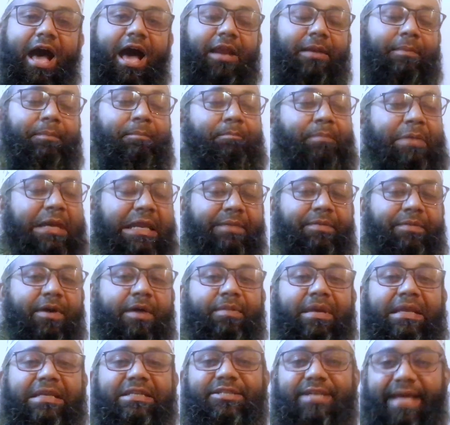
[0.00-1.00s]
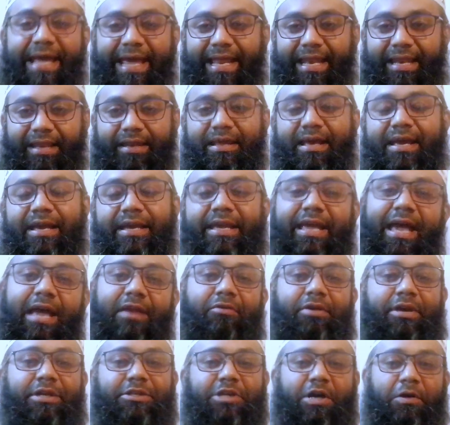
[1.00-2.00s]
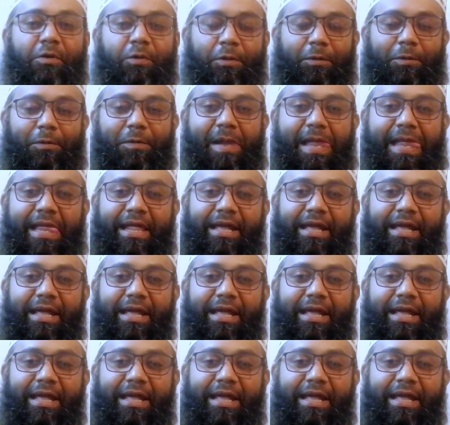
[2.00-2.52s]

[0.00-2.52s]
আনবিলিভেবল ঠেল কেন এটা হলো